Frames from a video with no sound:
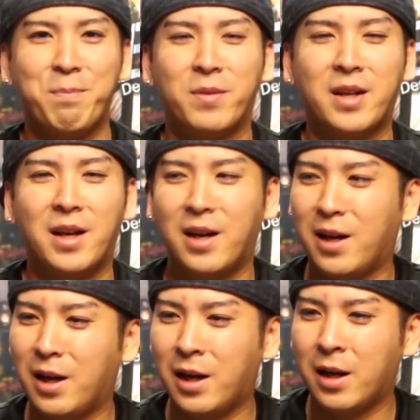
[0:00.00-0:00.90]
い。
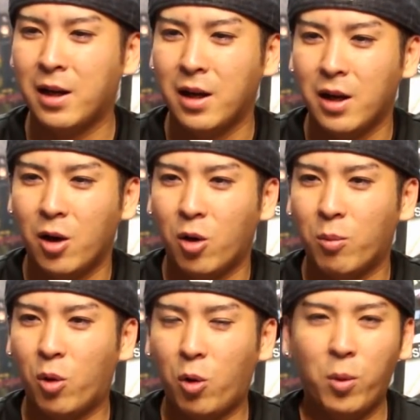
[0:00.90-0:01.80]
で、
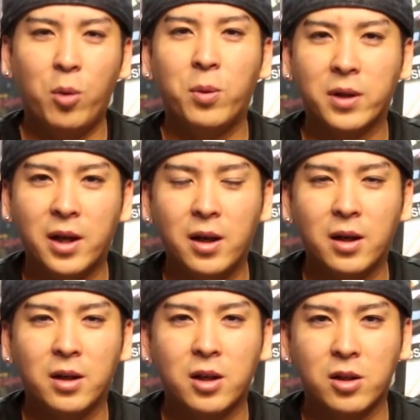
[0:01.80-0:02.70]
もうほぼほぼ
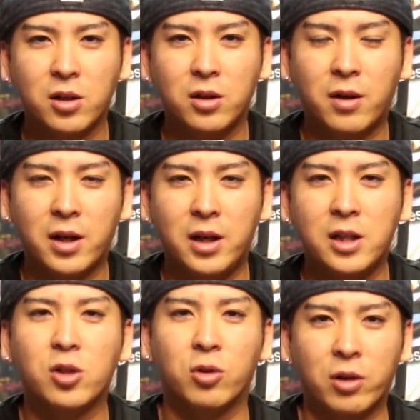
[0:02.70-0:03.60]
ね、きゅうわり
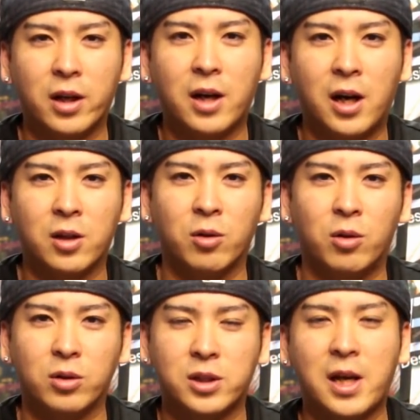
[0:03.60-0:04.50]
以上のね、カード
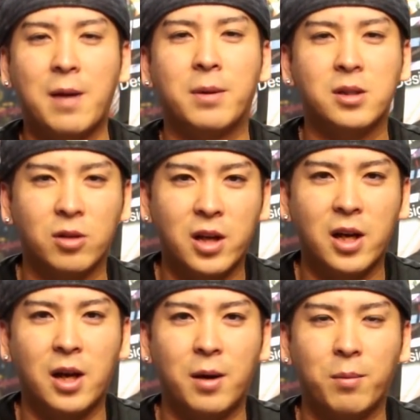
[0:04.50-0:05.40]
を使えますの
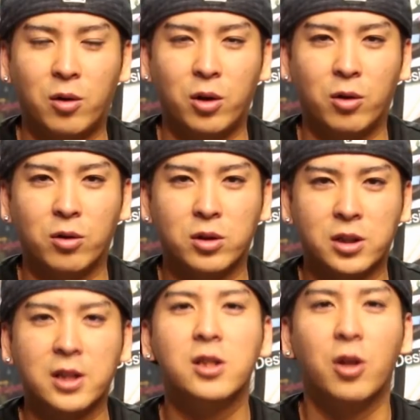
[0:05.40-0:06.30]
で、ご利用
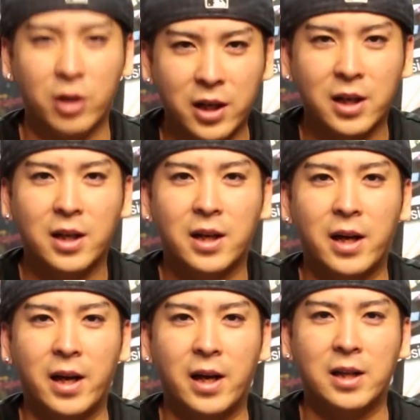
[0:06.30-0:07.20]
しやすいように、
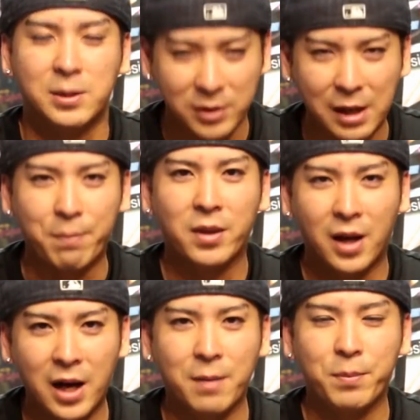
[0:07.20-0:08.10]
えー、しました。
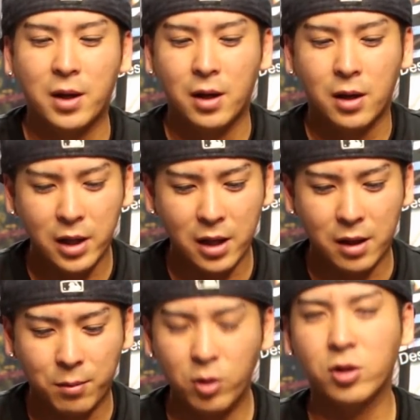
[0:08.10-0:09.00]
はい。
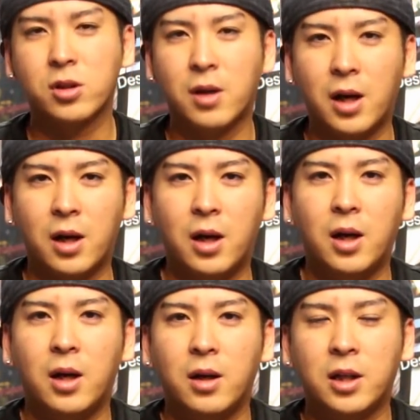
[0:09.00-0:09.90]
で、もう一つは、
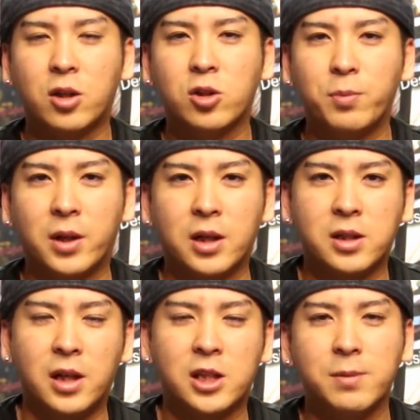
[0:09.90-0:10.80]
ネットショップがで
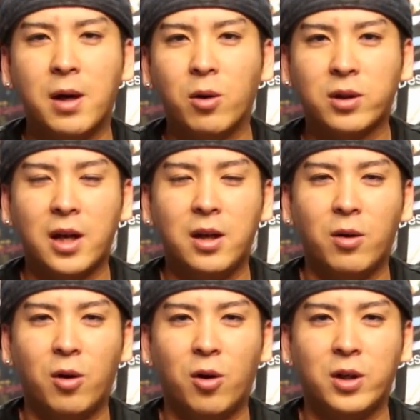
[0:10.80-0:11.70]
すね、スマホ対
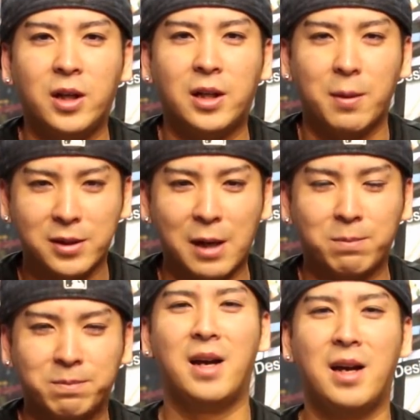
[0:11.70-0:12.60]
応になりまし
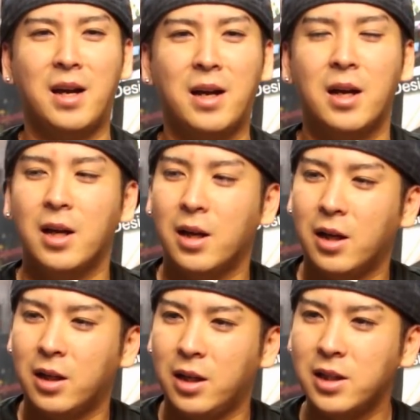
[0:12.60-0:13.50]
た。
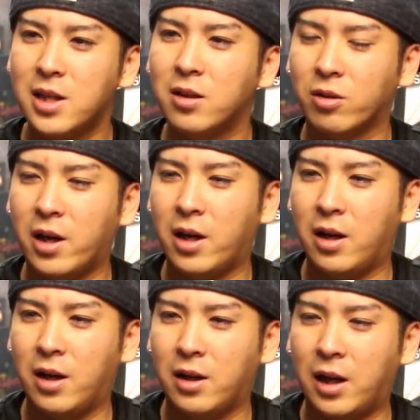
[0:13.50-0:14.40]
えー、以前の
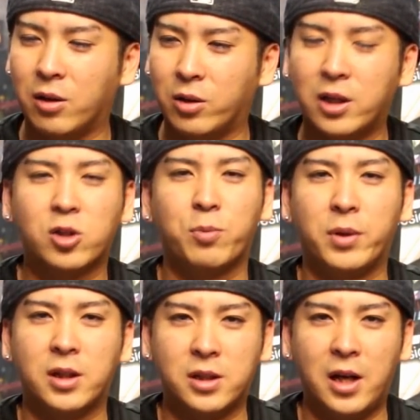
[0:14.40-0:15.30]
ね、あの、
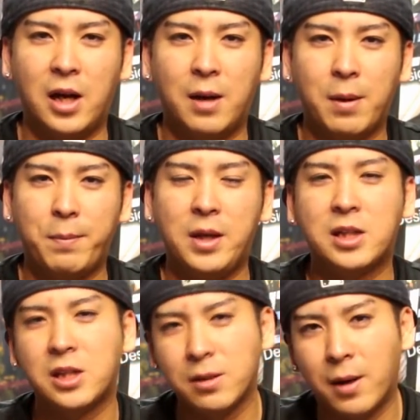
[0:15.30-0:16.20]
ネットショップはですね、まあ、
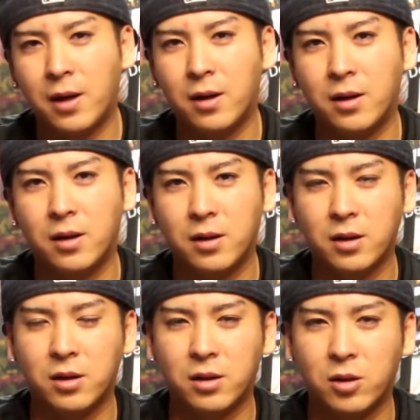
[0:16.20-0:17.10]
ピーシー
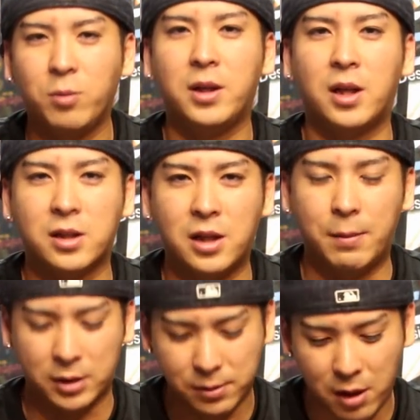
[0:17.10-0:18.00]
版のみでです
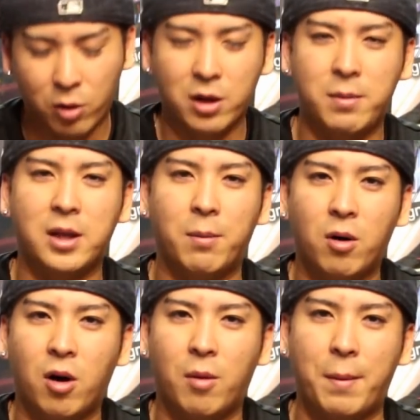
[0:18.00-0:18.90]
ね、まあ、スマホで見て
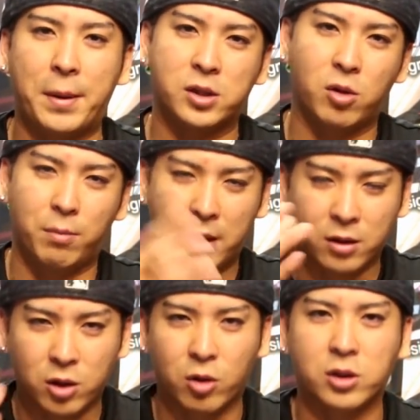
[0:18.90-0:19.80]
も、まあ、パソコン
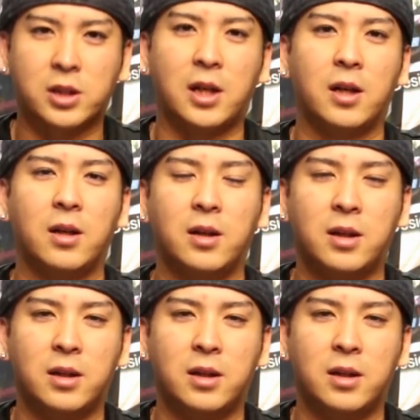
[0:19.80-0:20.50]
版の表示され、